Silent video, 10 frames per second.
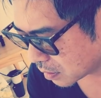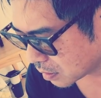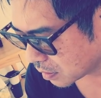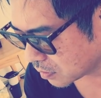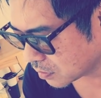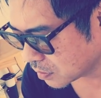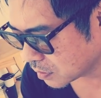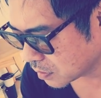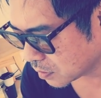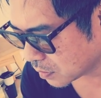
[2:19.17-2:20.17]
たけるく
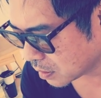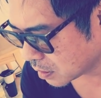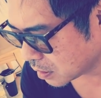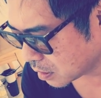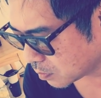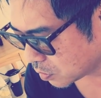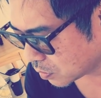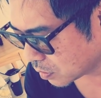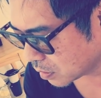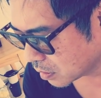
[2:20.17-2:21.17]
んの話題で
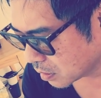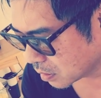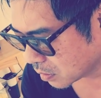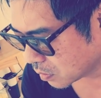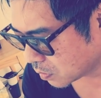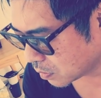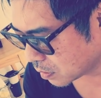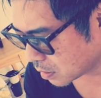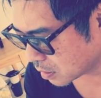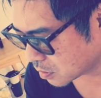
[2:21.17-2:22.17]
も、今
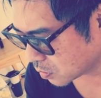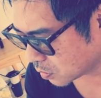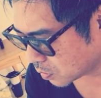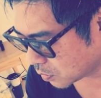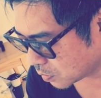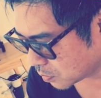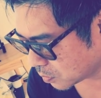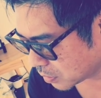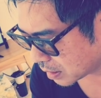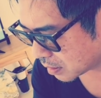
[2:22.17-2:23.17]
回賞を
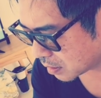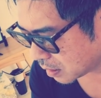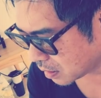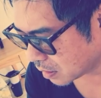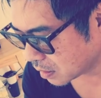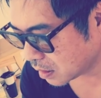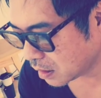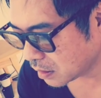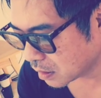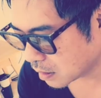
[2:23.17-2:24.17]
もらって
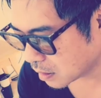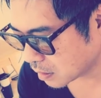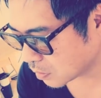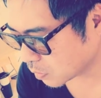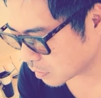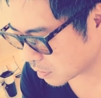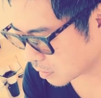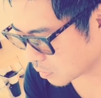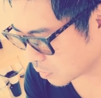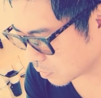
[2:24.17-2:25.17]
演技が評価され
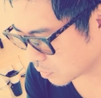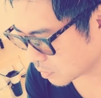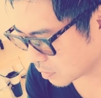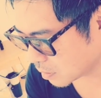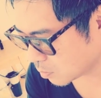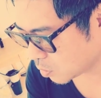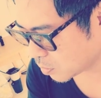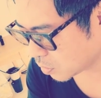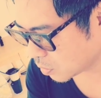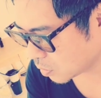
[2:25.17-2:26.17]
たことについても
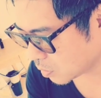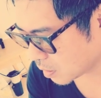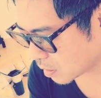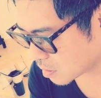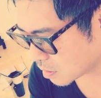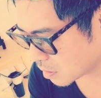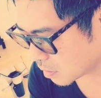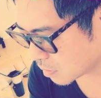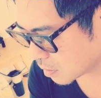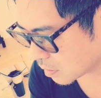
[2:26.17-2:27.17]
平等に発信し
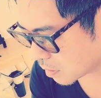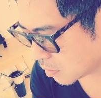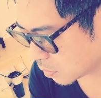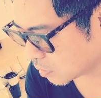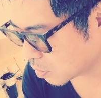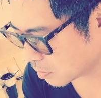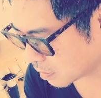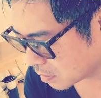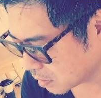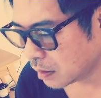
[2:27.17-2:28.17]
てくださいよって思い
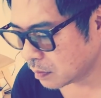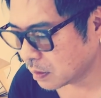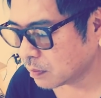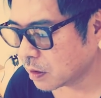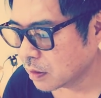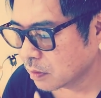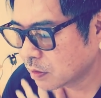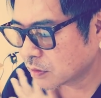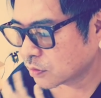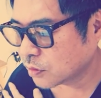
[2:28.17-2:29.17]
ます。で、なまあ、
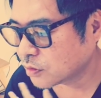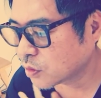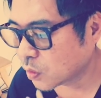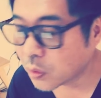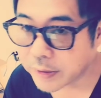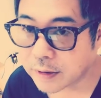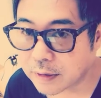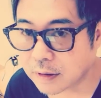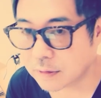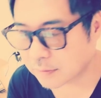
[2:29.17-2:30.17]
またそういう情報をいただ
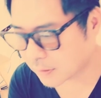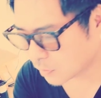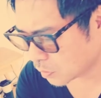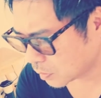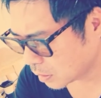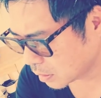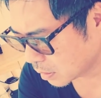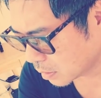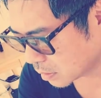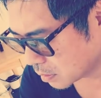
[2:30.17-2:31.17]
いたんですけど、
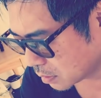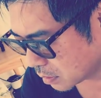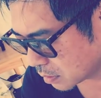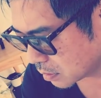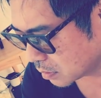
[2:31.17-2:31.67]
うん、